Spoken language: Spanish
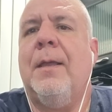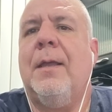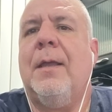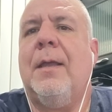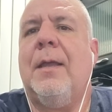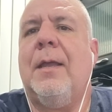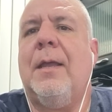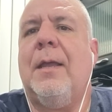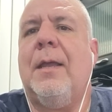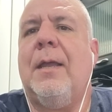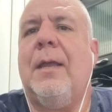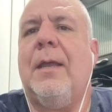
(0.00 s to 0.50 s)

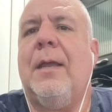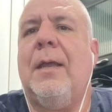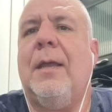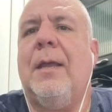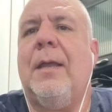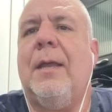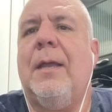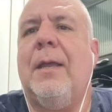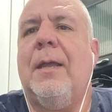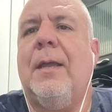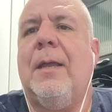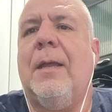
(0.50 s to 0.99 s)

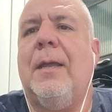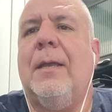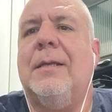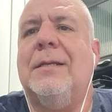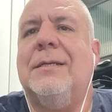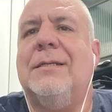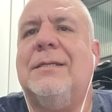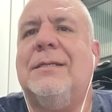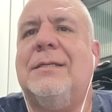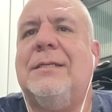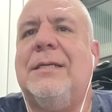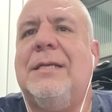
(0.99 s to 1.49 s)

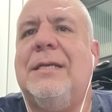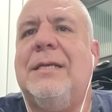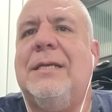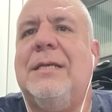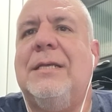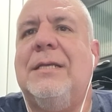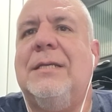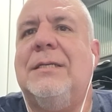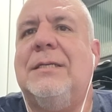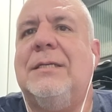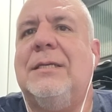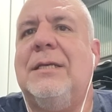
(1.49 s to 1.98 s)
Eh,
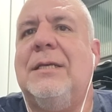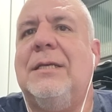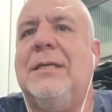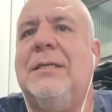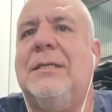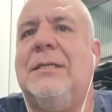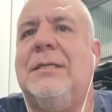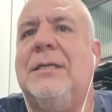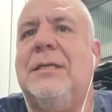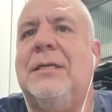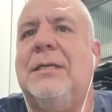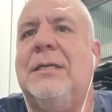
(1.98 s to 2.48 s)
si,
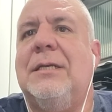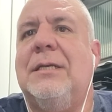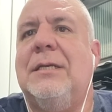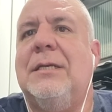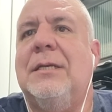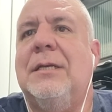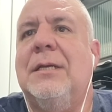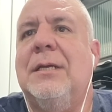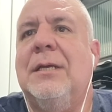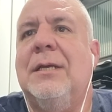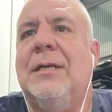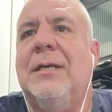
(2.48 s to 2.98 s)
si,
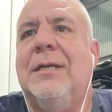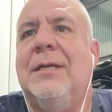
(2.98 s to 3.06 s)
si,